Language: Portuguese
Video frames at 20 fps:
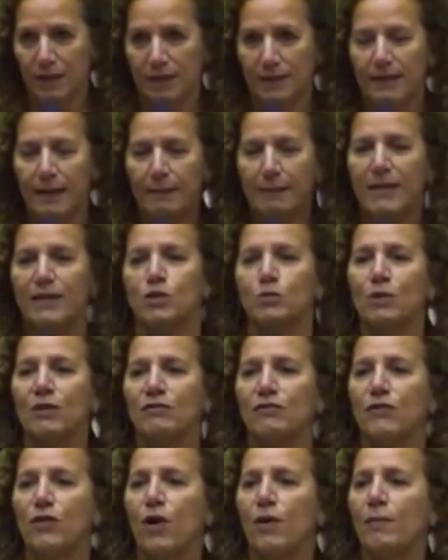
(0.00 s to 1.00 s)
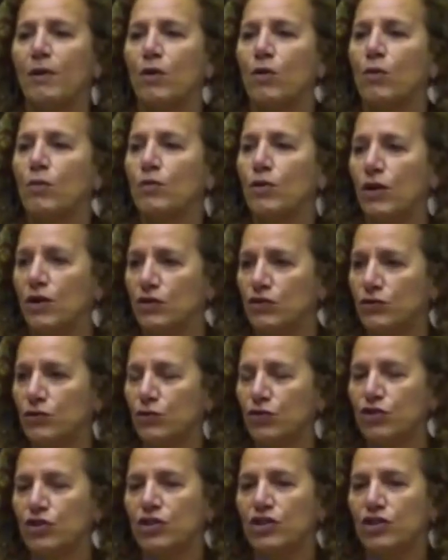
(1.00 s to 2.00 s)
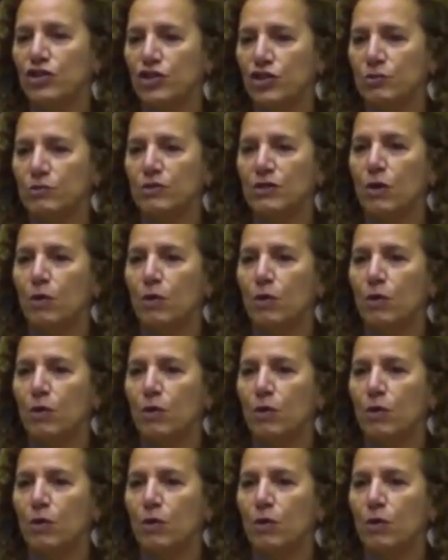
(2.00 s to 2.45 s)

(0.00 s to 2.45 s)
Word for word: Da mesma forma como nós nos dirigimos